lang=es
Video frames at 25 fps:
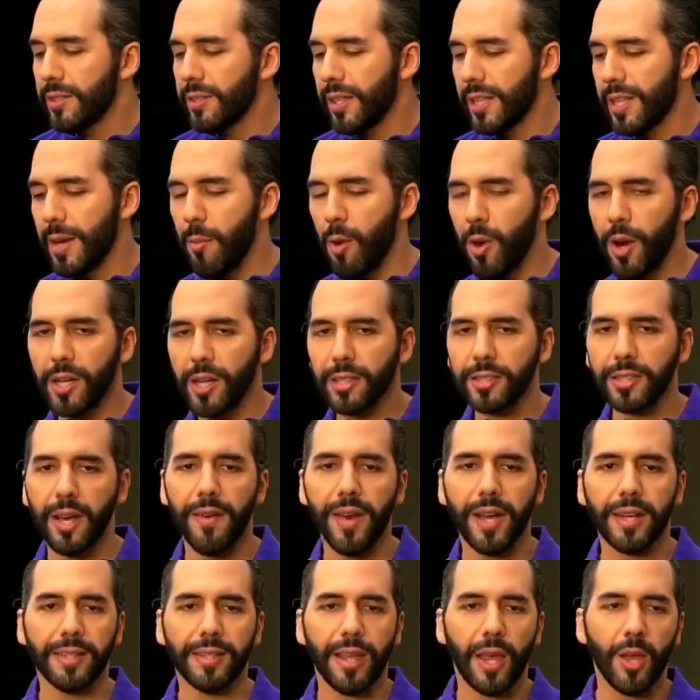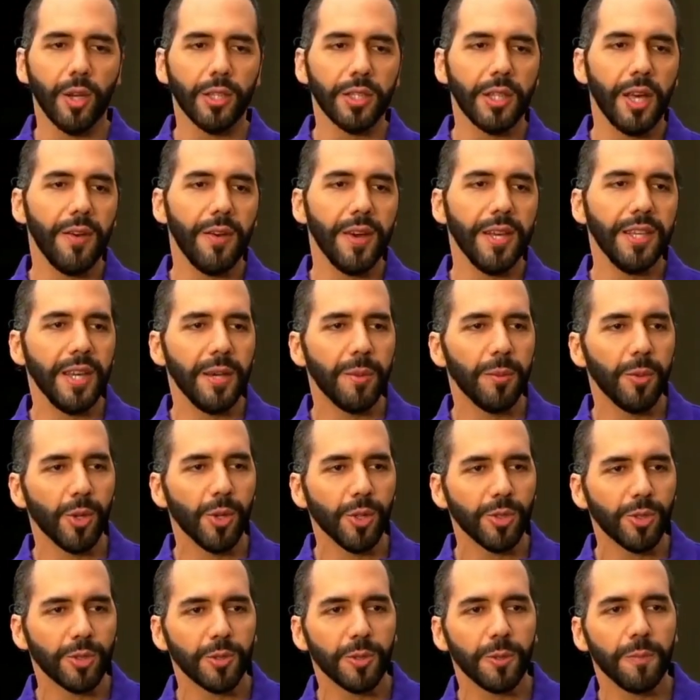tenemos que saber de dónde
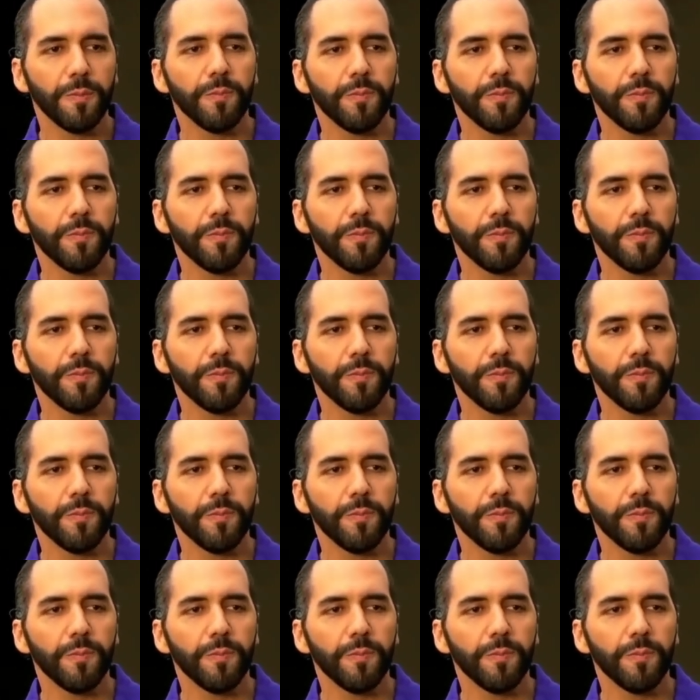venimos,